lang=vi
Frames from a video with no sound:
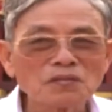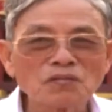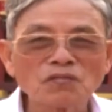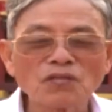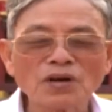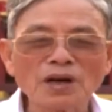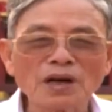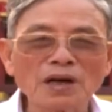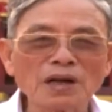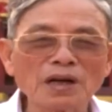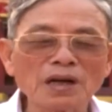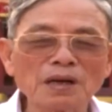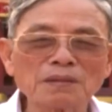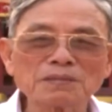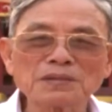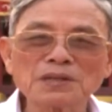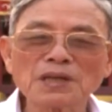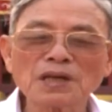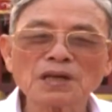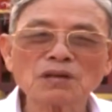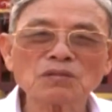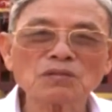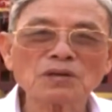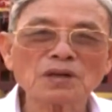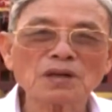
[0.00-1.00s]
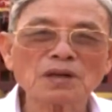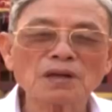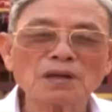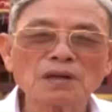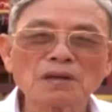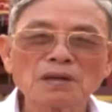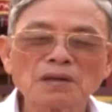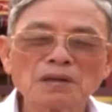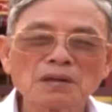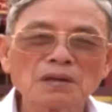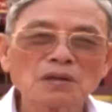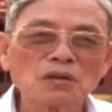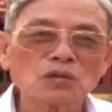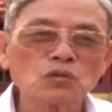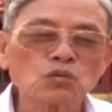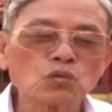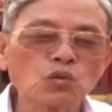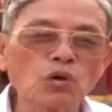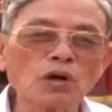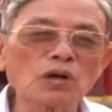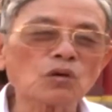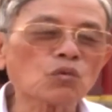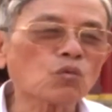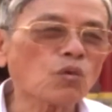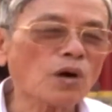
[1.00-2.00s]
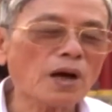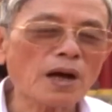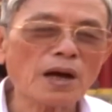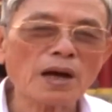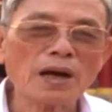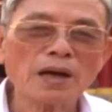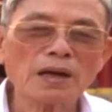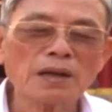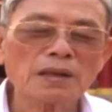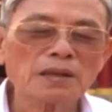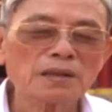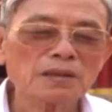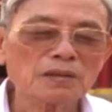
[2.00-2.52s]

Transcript: Và làm sao là thuận hòa,